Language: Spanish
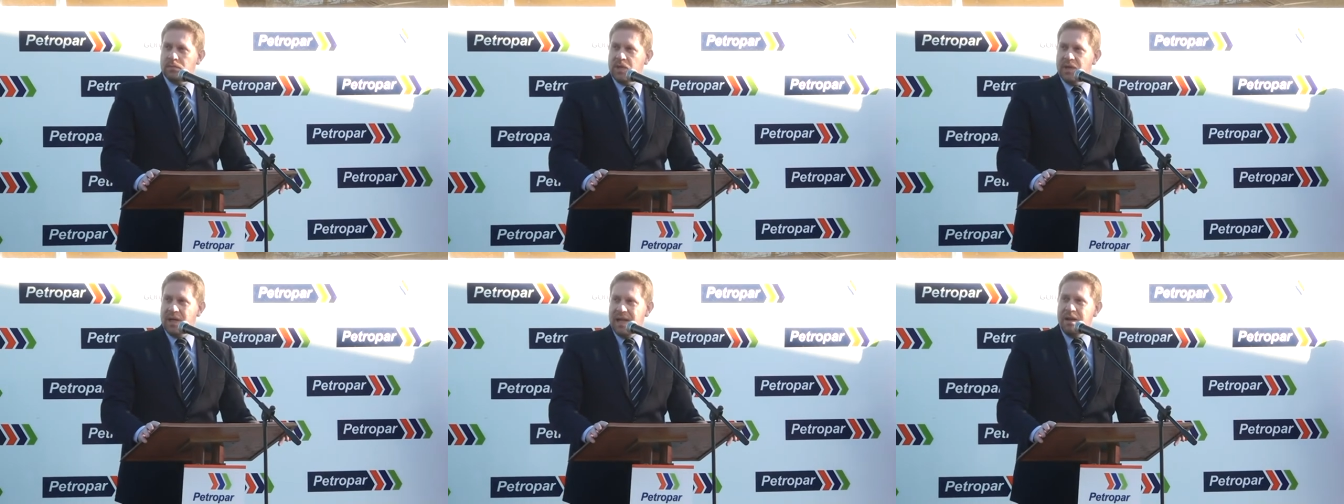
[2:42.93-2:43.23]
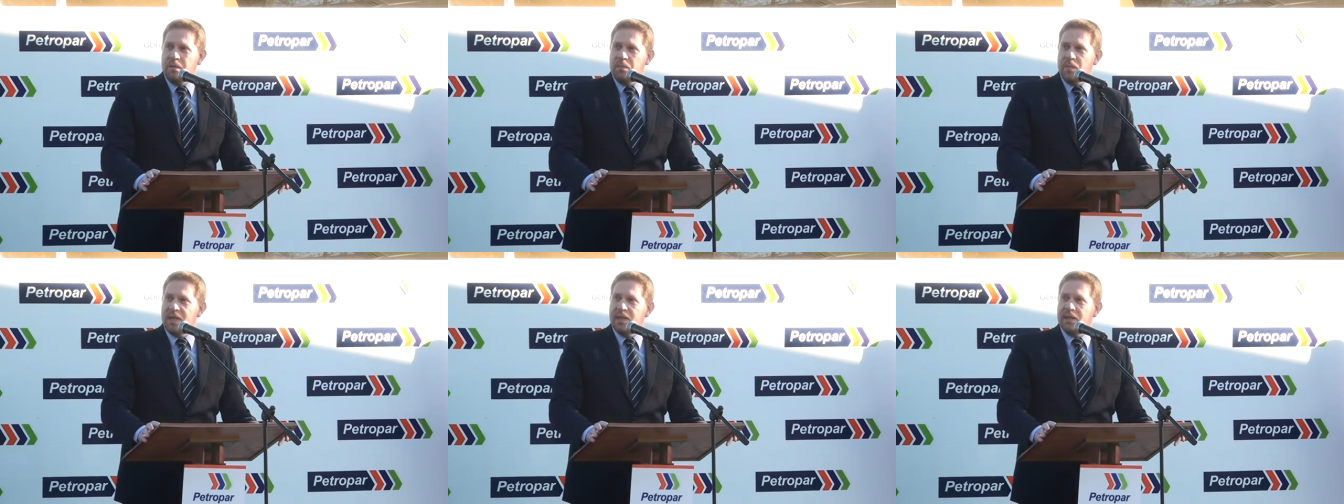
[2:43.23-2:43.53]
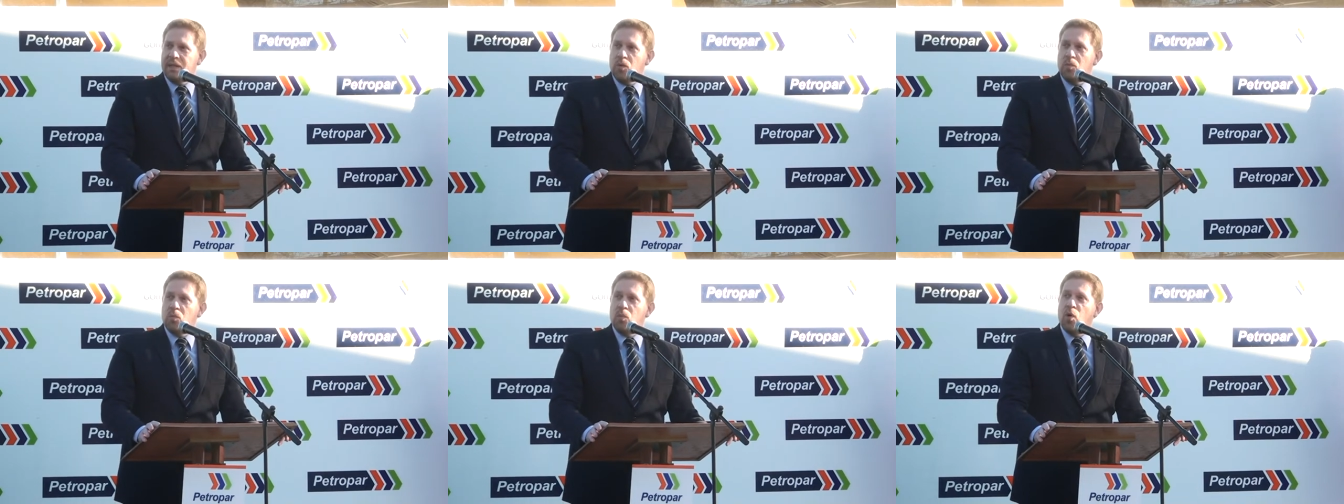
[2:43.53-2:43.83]

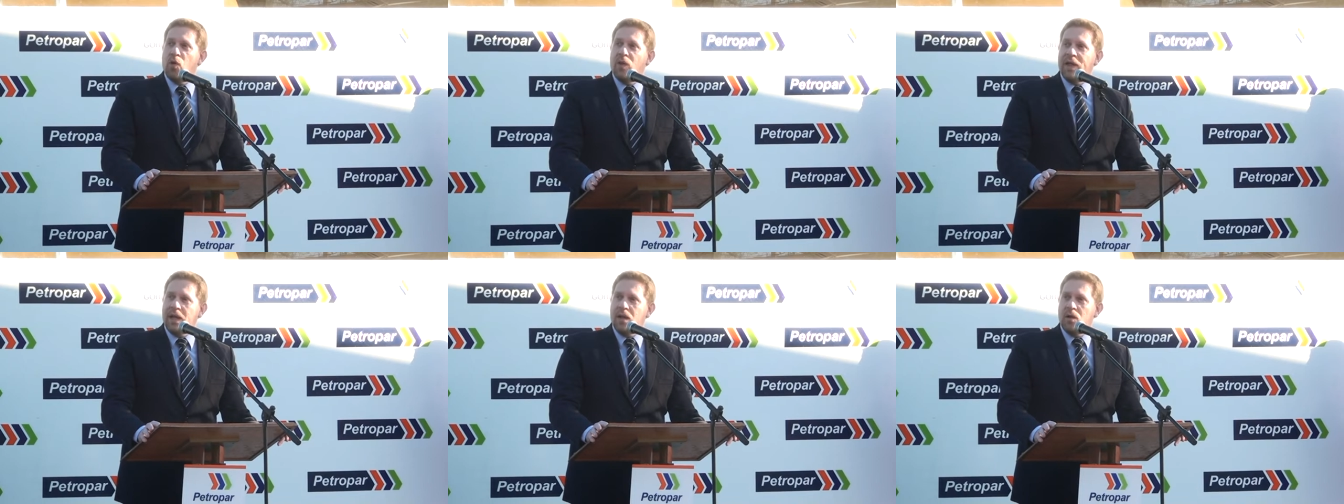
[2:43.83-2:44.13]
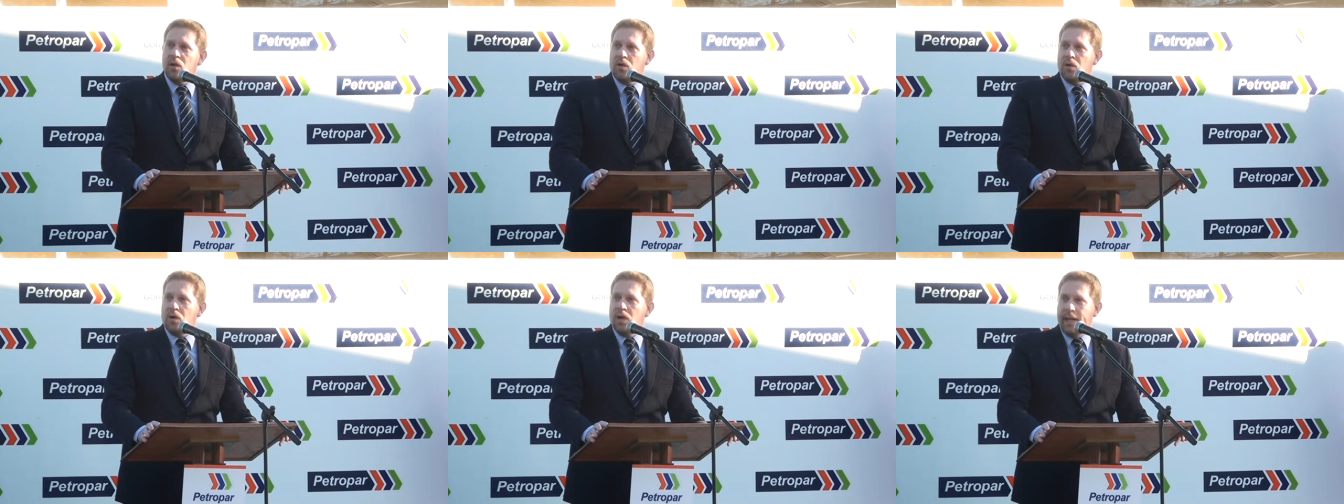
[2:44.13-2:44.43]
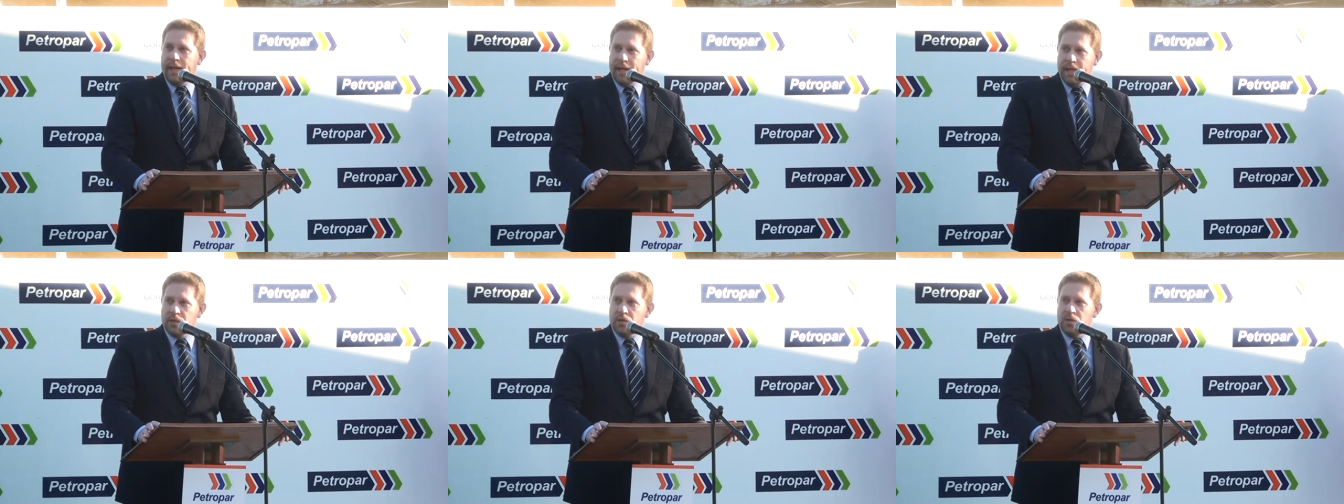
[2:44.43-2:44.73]
realmente un modelo,
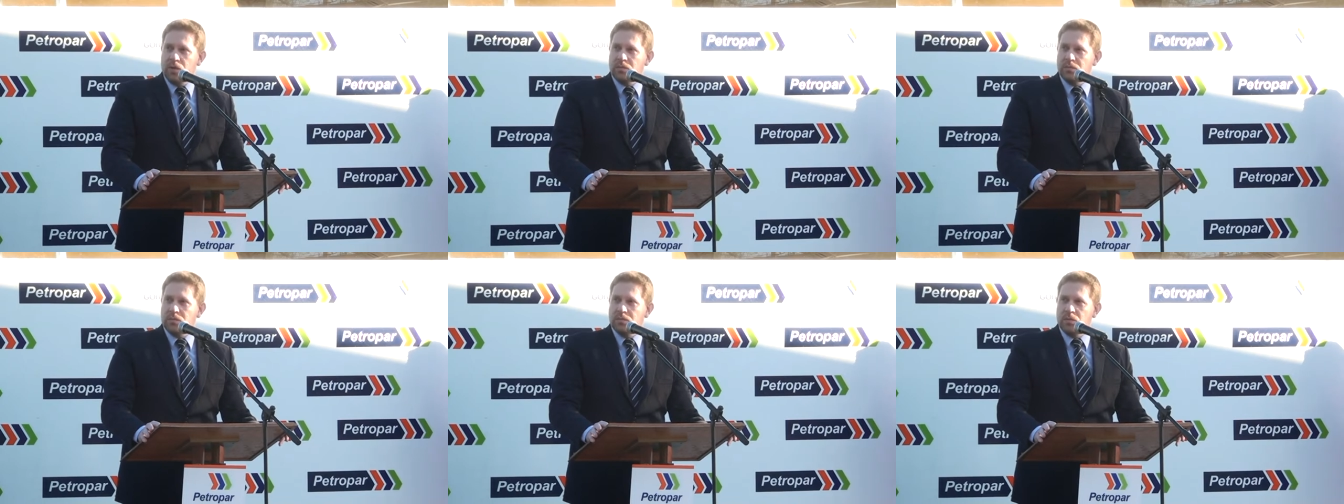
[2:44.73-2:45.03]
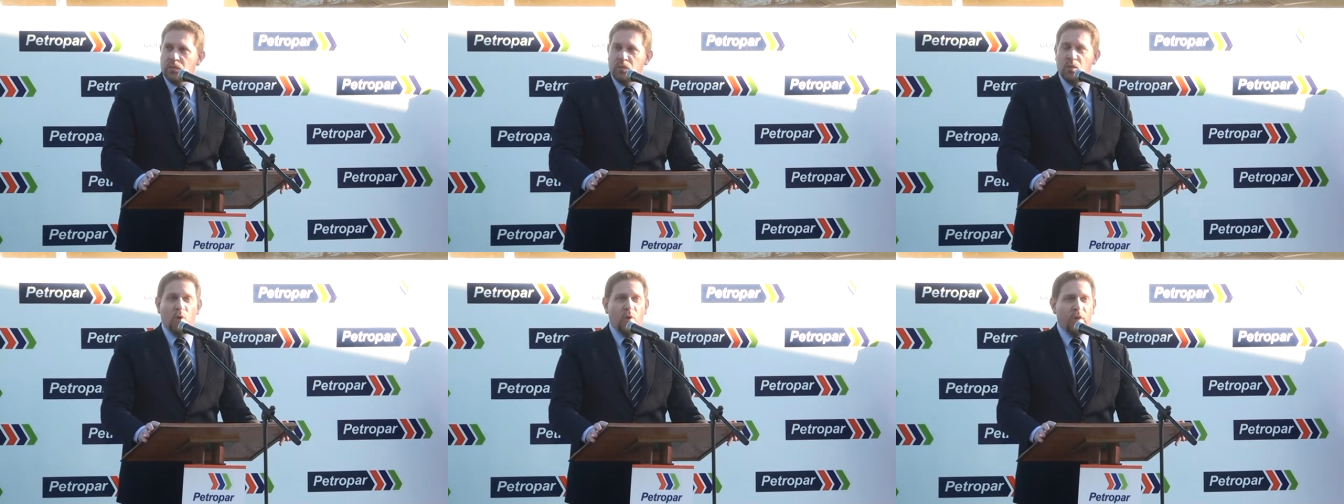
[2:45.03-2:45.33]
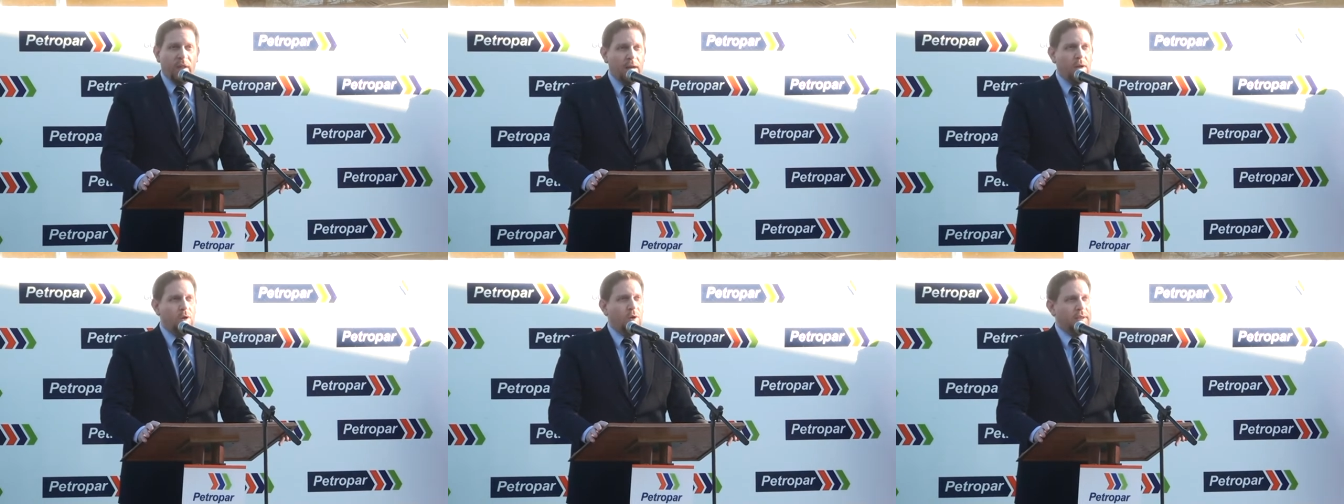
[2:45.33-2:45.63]
Alejandro, un
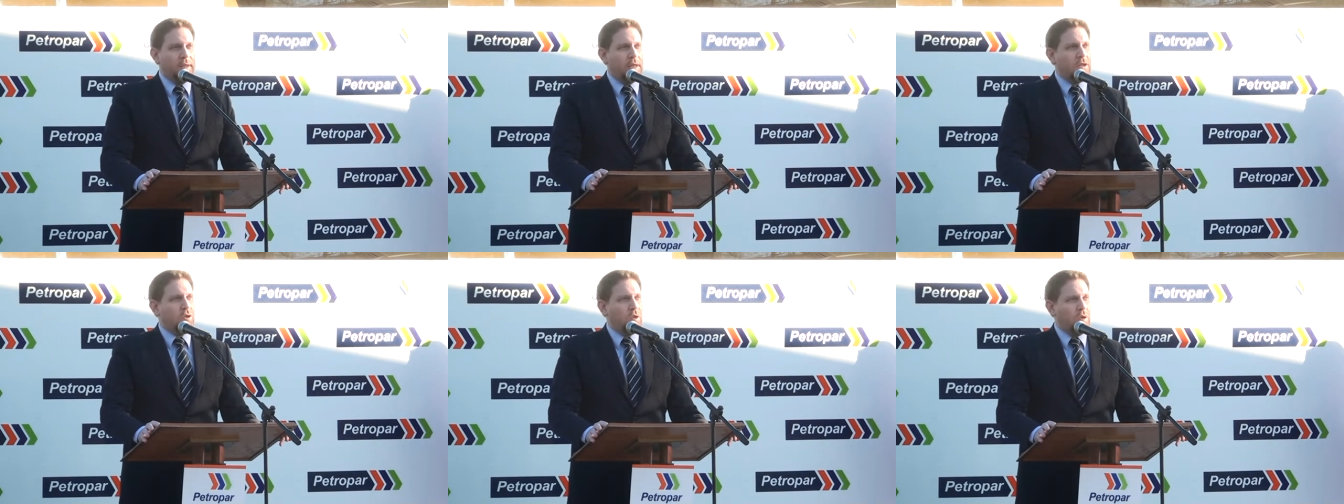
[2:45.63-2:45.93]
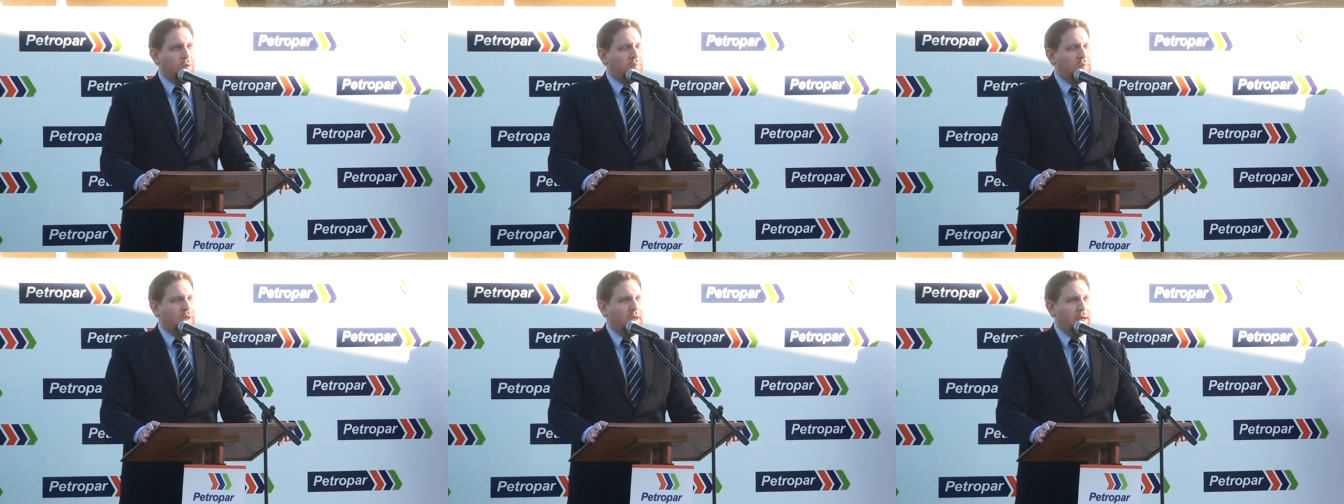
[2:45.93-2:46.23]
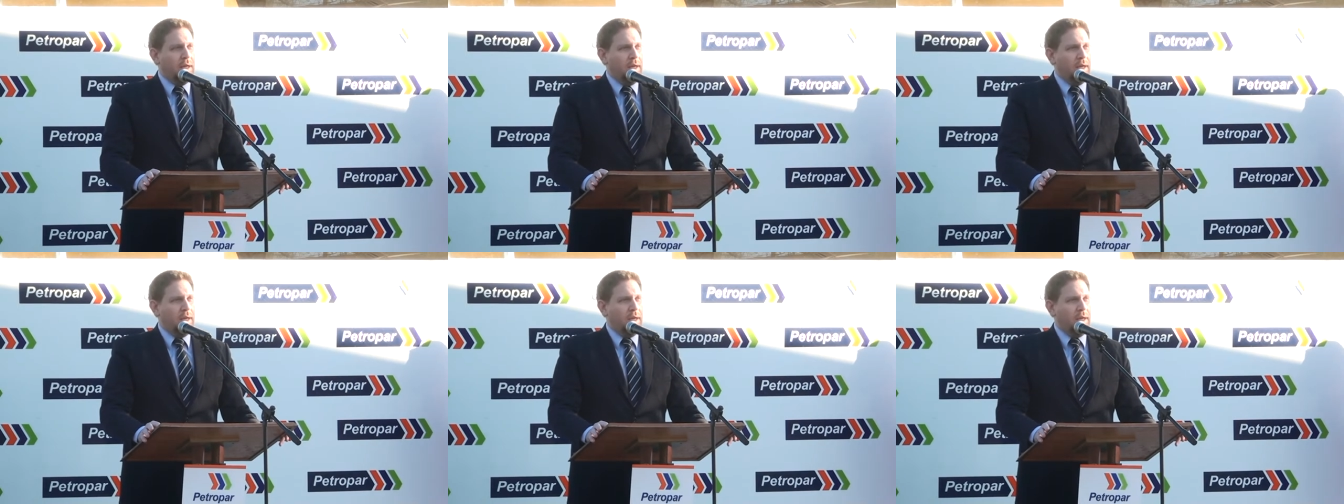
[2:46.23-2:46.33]
modelo de estación,